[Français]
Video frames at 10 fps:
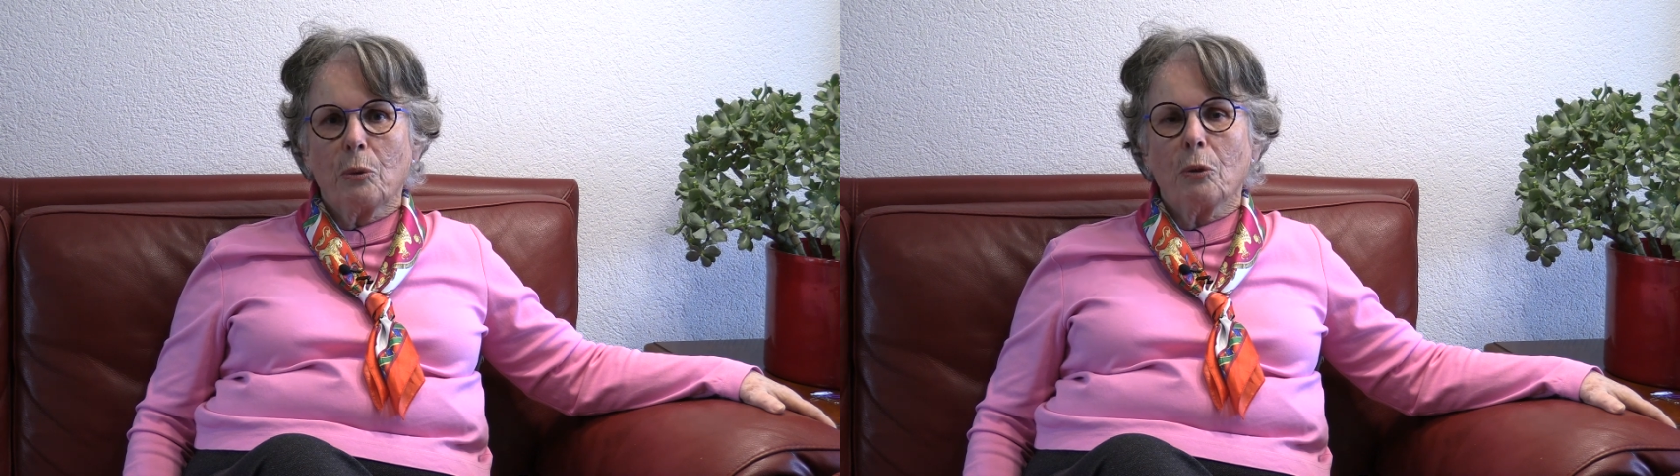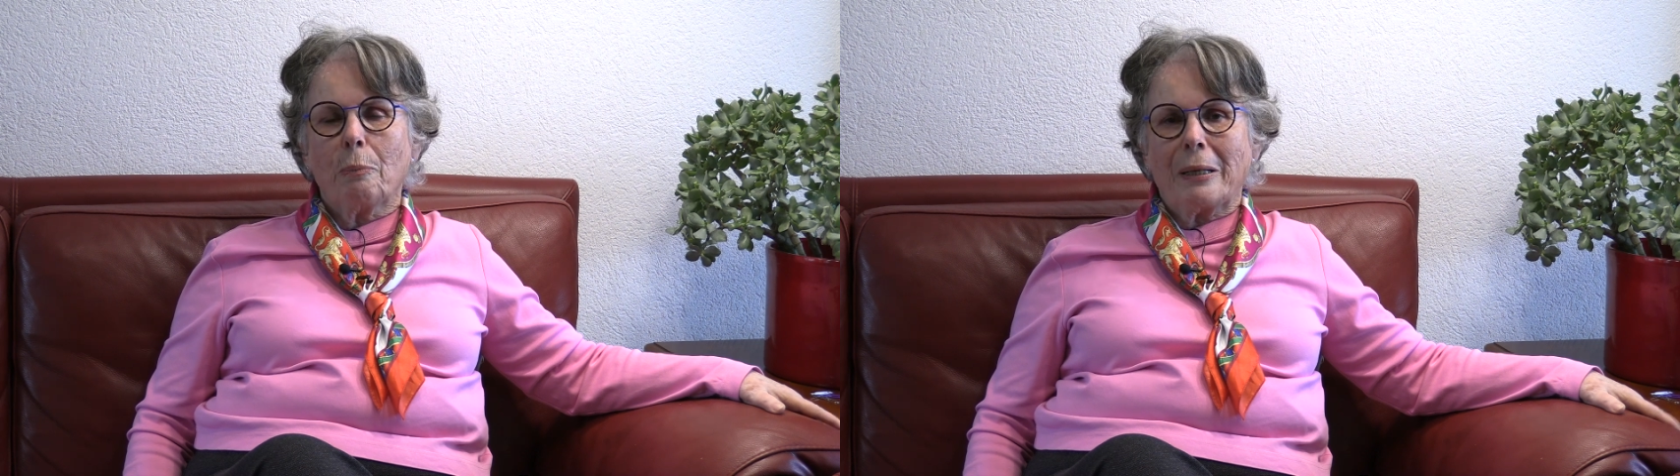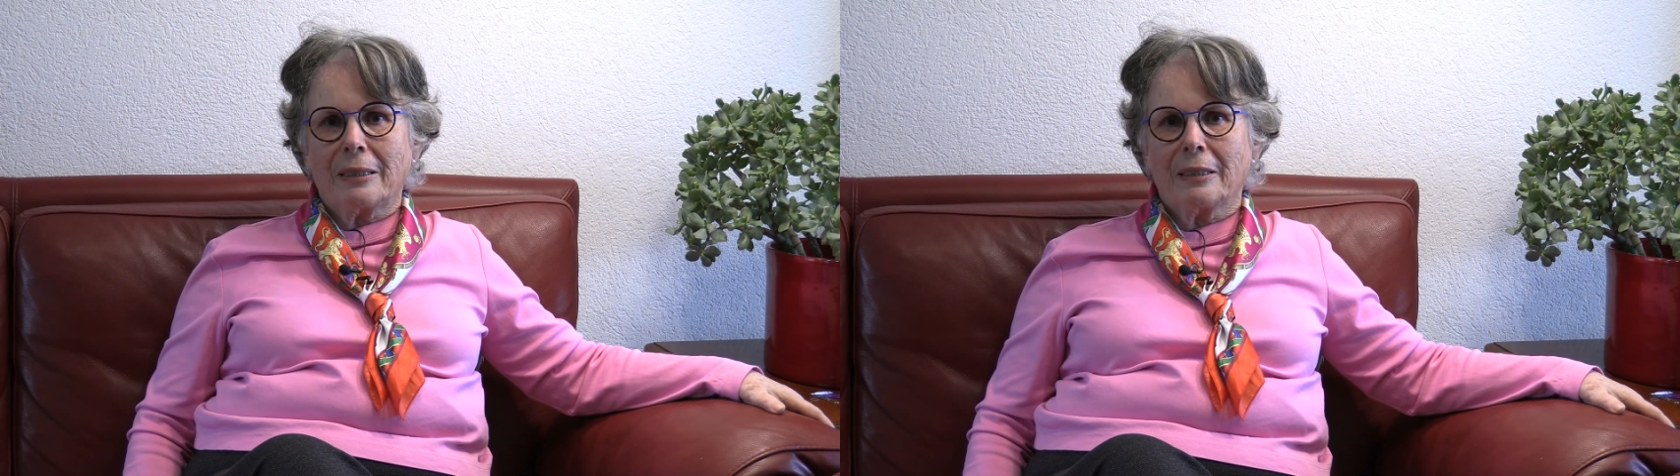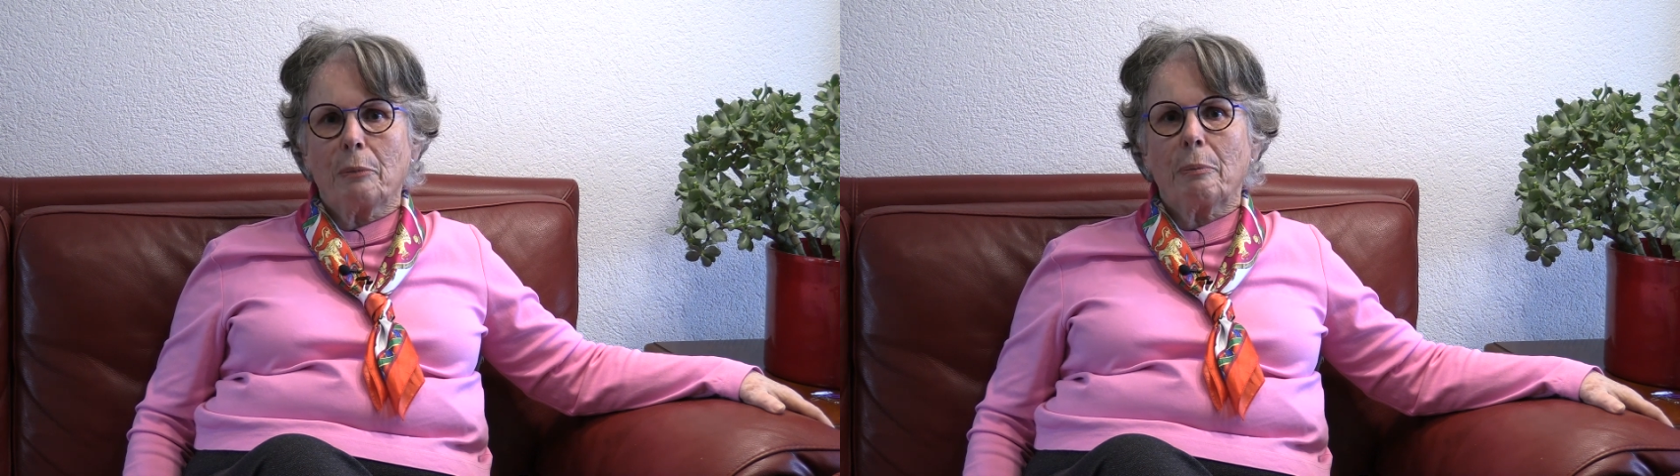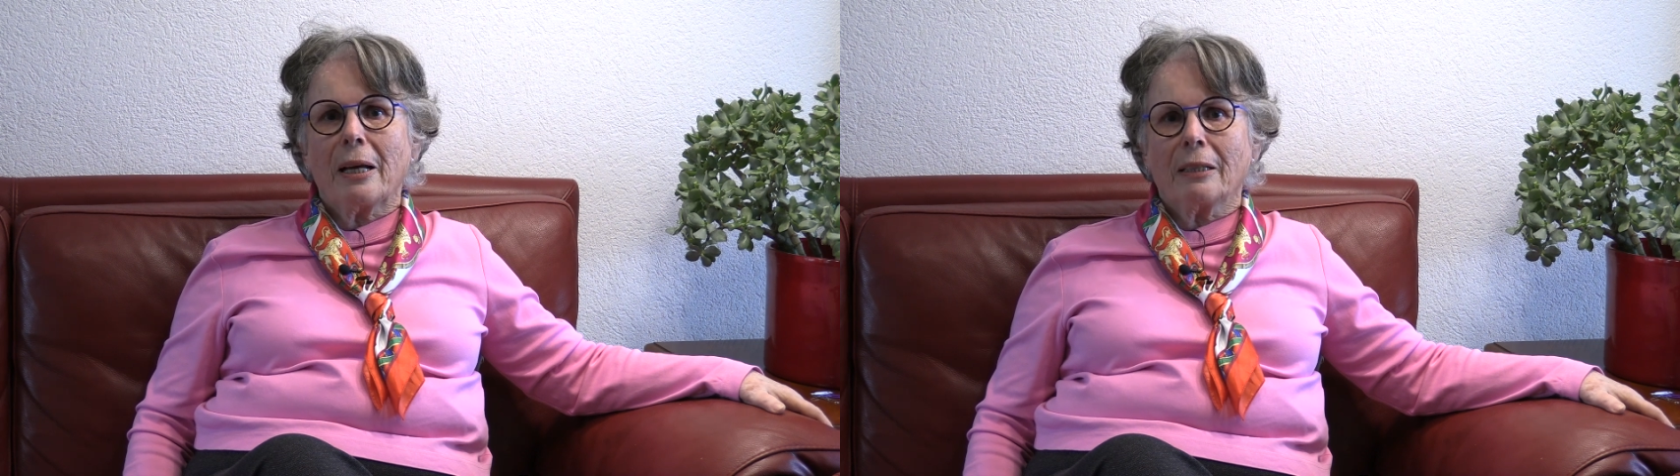pour
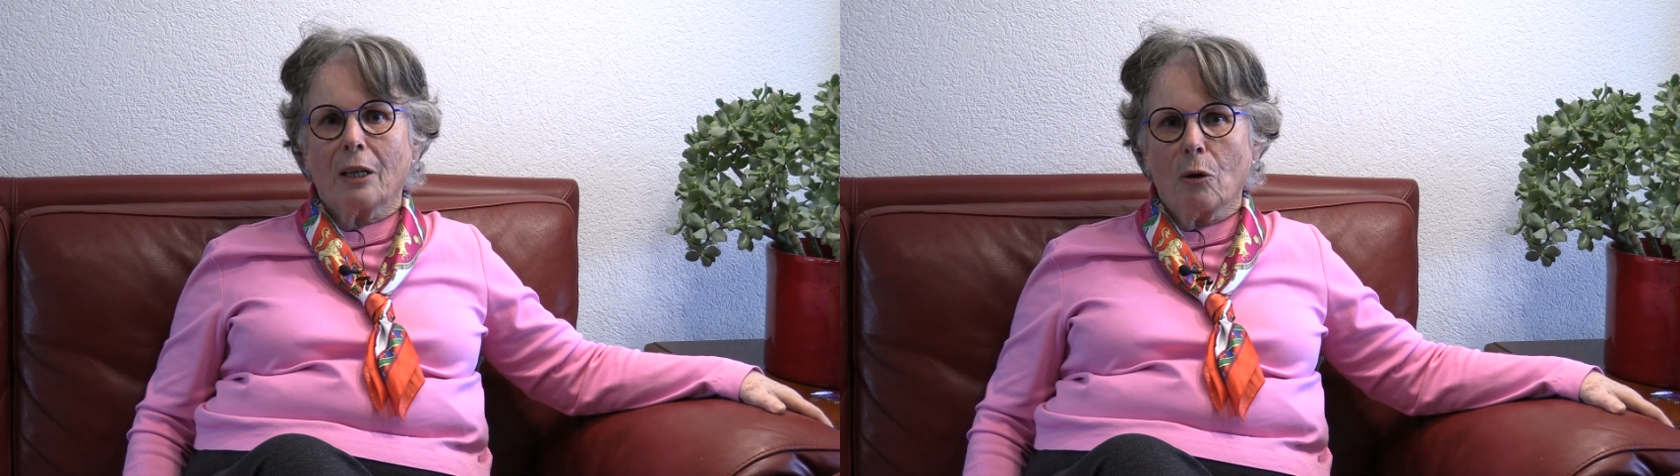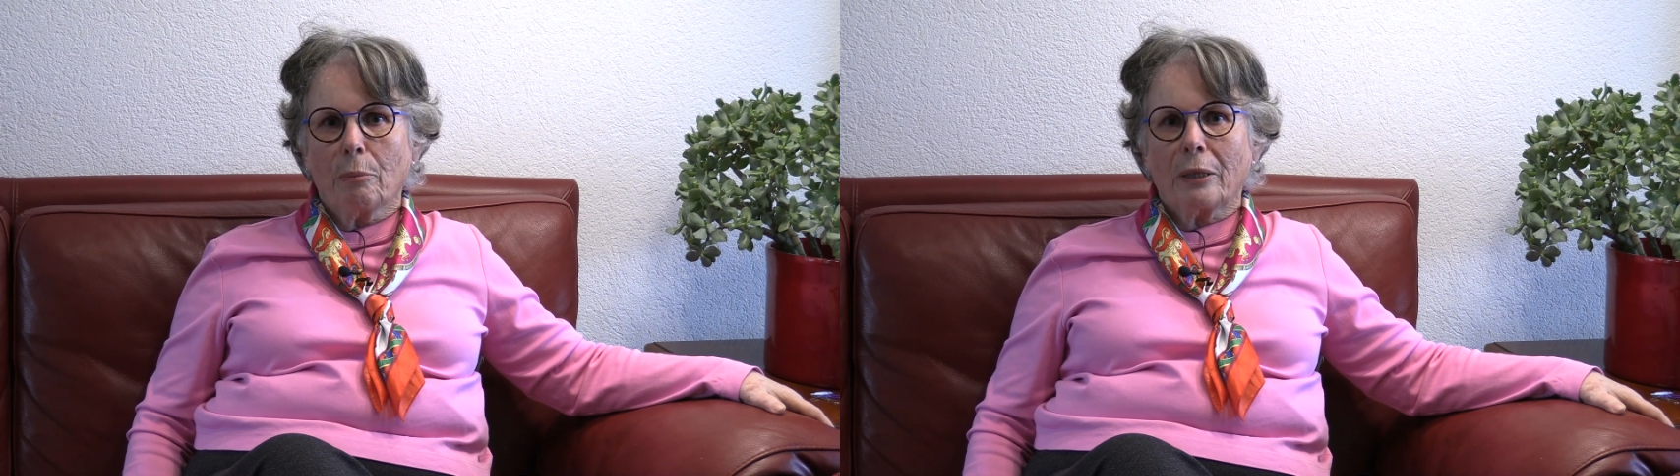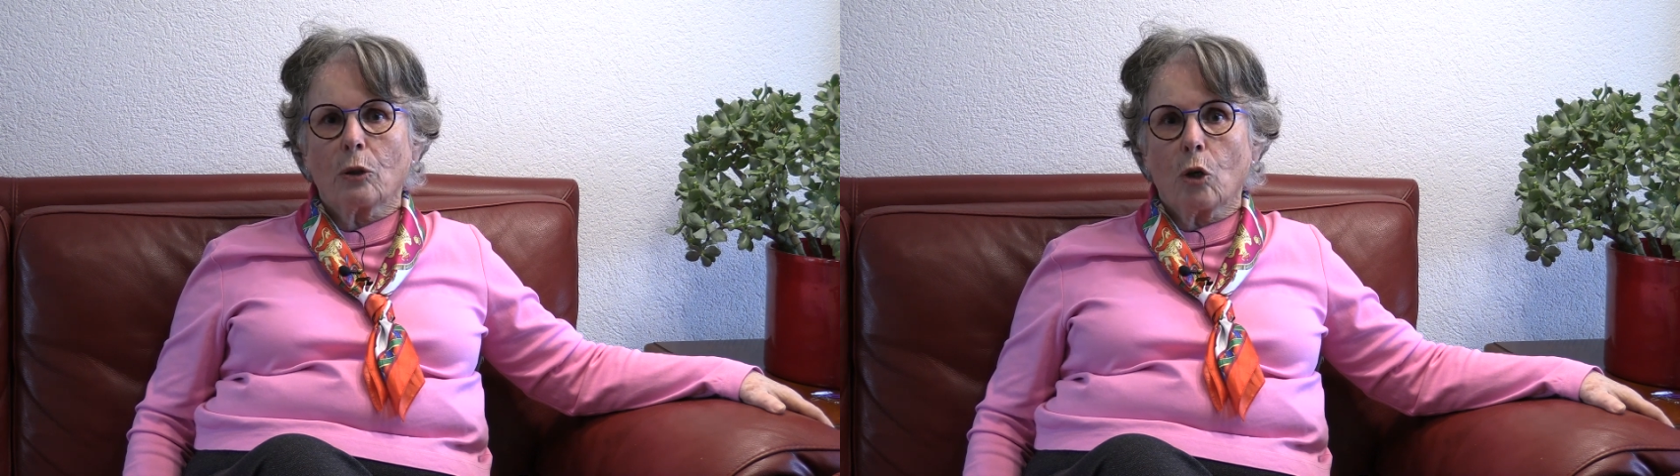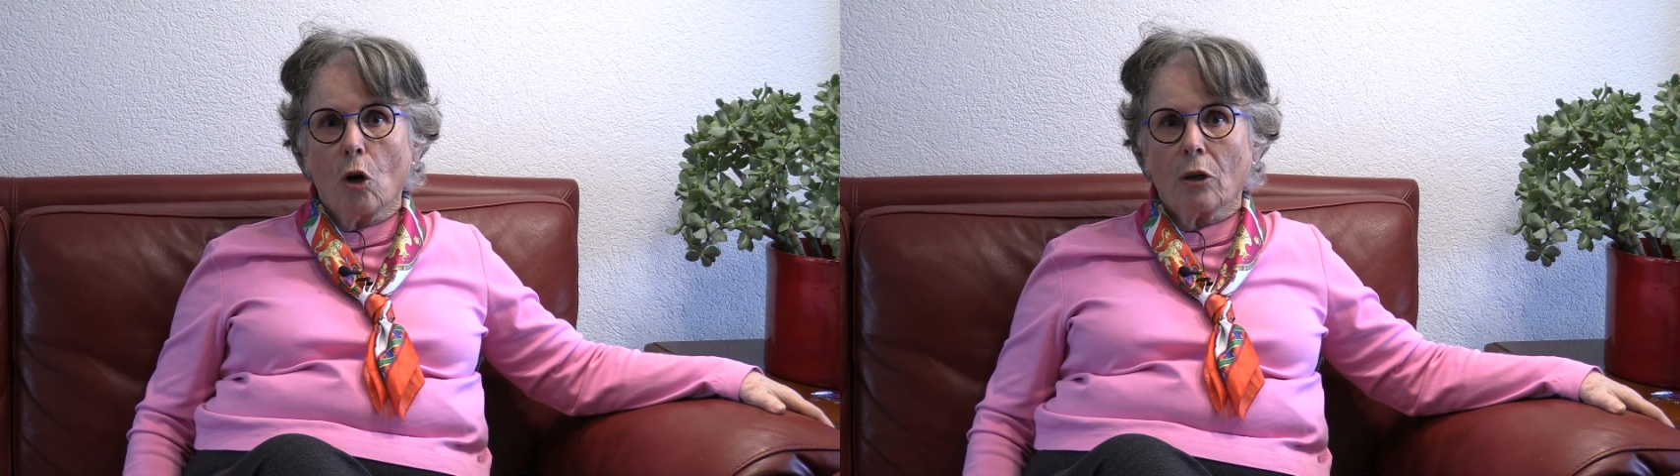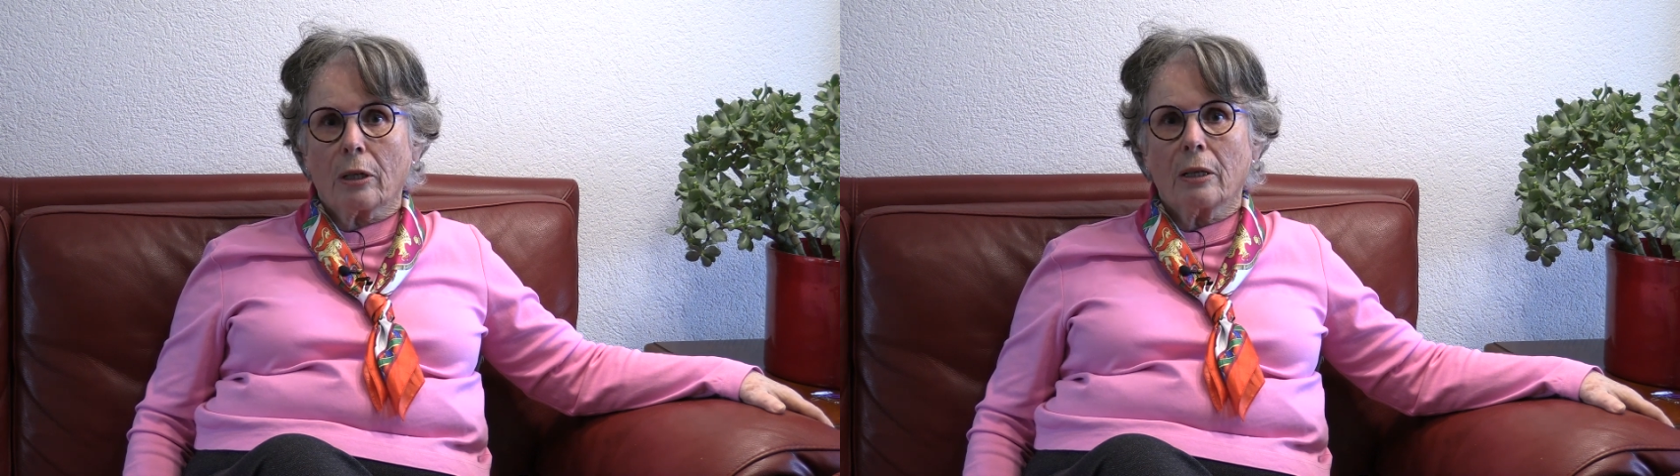participer à des combats de
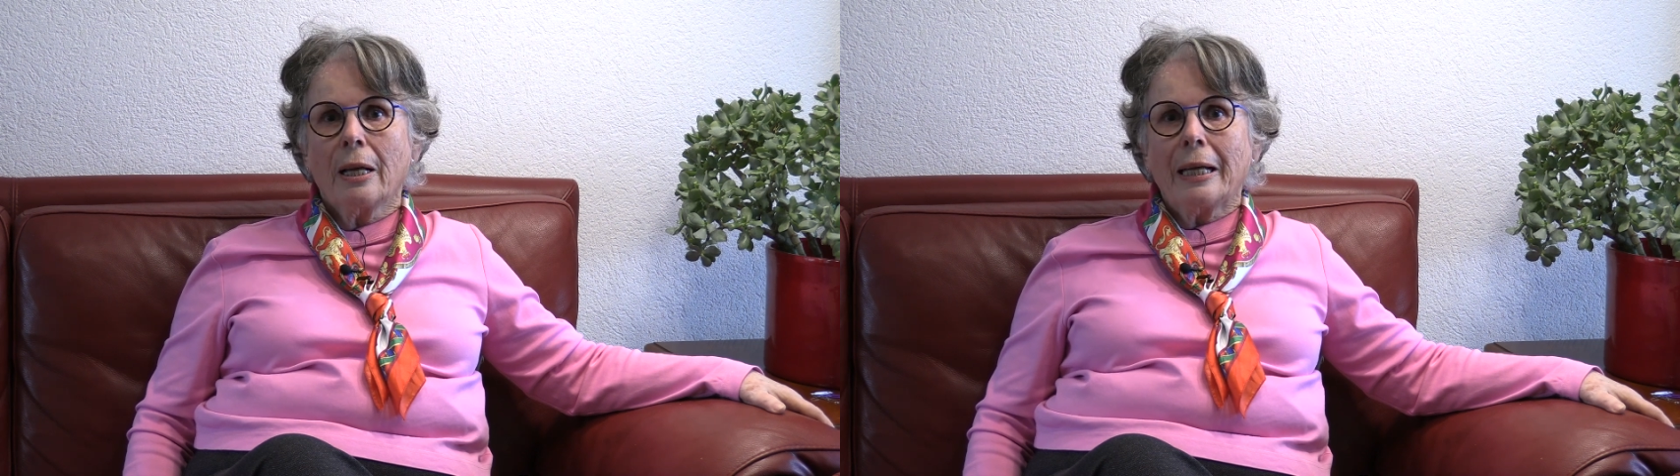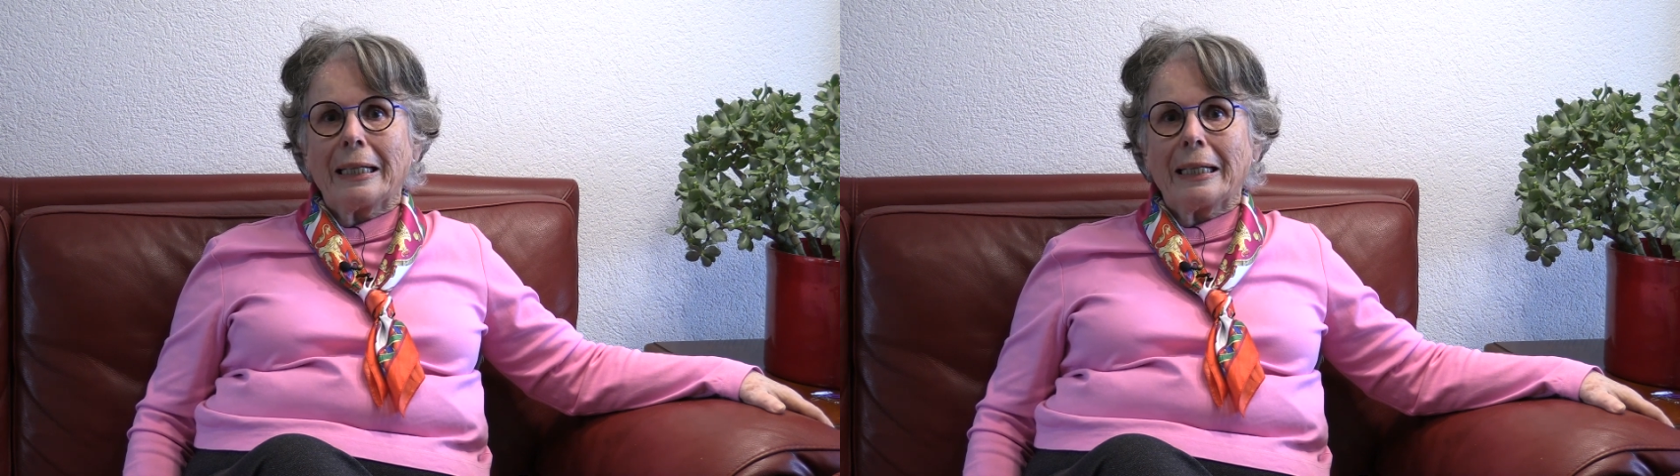coqs